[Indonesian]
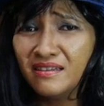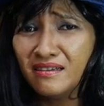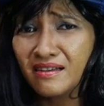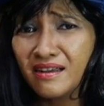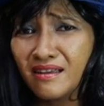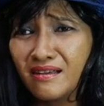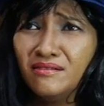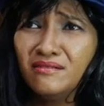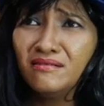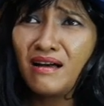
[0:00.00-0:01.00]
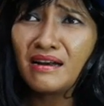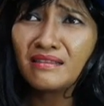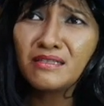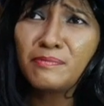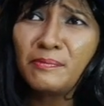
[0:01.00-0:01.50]
dia kayak oh
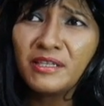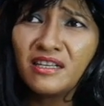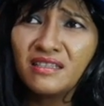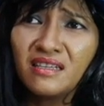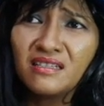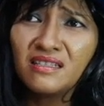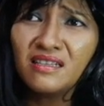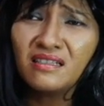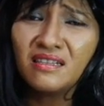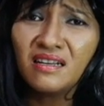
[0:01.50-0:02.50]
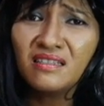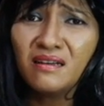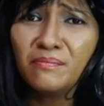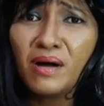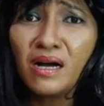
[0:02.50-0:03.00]
artis papan atas yang
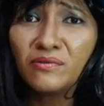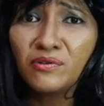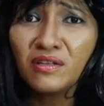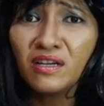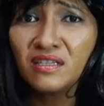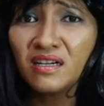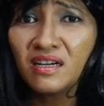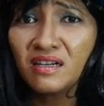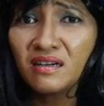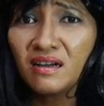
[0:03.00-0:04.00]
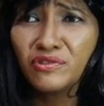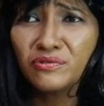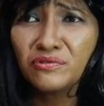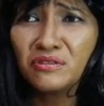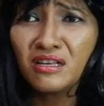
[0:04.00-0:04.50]
terancam bangkrut hanya karena
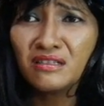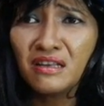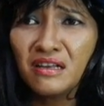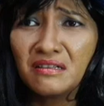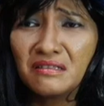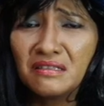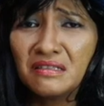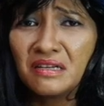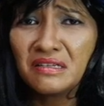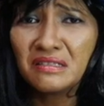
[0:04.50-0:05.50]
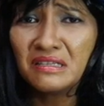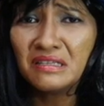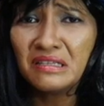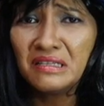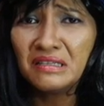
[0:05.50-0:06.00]
tuntutannya di sana
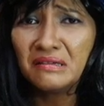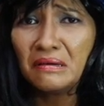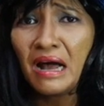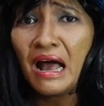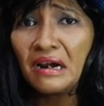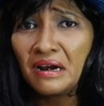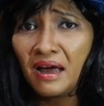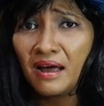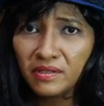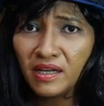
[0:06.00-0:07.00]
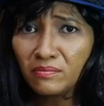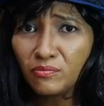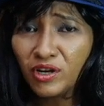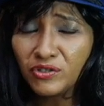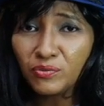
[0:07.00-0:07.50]
sini kalah. Dan
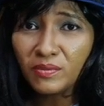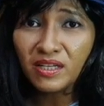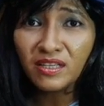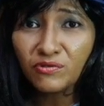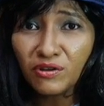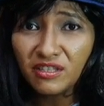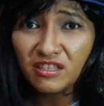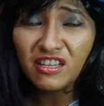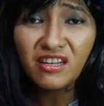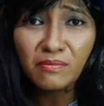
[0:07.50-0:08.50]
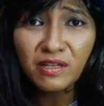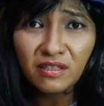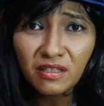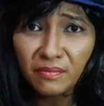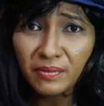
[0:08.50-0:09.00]
bukan cuma itu aja, tidak
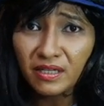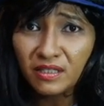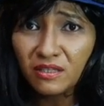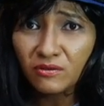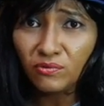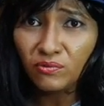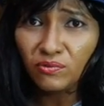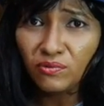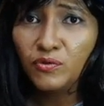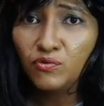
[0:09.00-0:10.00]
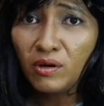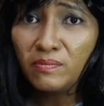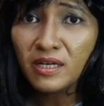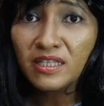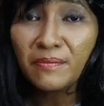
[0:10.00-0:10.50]
berhenti sampai di situ. 12
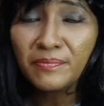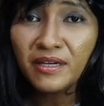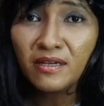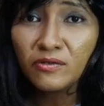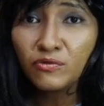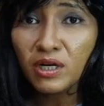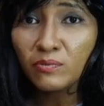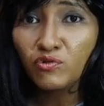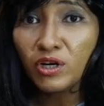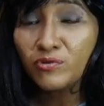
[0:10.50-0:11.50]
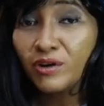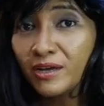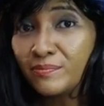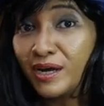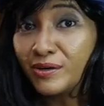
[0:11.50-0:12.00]
April 2022
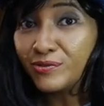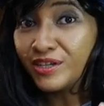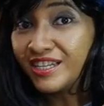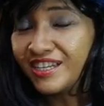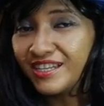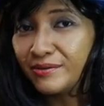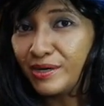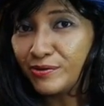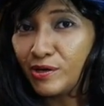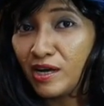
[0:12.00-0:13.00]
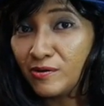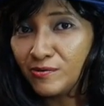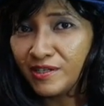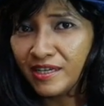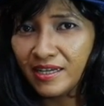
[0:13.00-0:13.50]
yang baru ini nih, baru
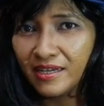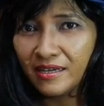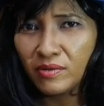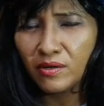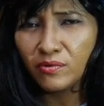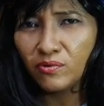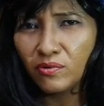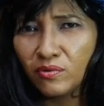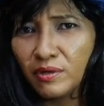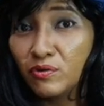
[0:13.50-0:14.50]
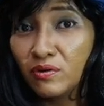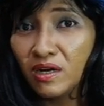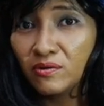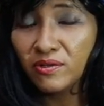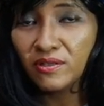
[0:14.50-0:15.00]
lalu nih, baru minggu
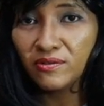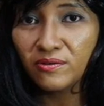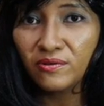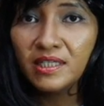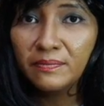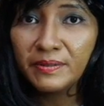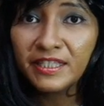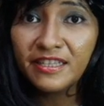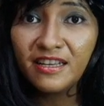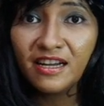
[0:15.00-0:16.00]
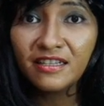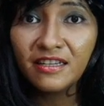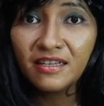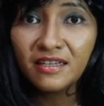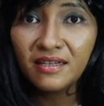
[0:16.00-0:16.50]
lalu itu. Di persidangan
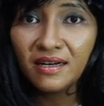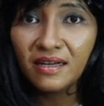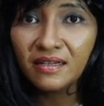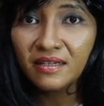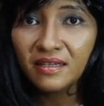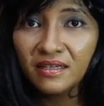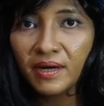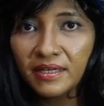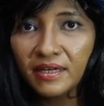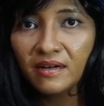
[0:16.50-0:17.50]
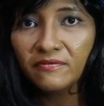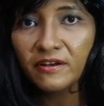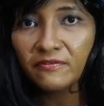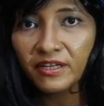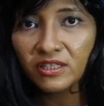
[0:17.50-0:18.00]
yang digelar di Pengadilan
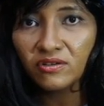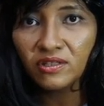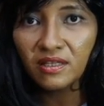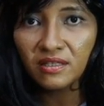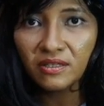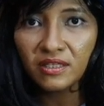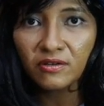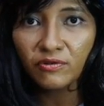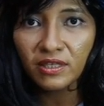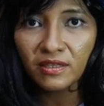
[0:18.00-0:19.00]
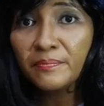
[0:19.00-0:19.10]
Fairfax County Circuit,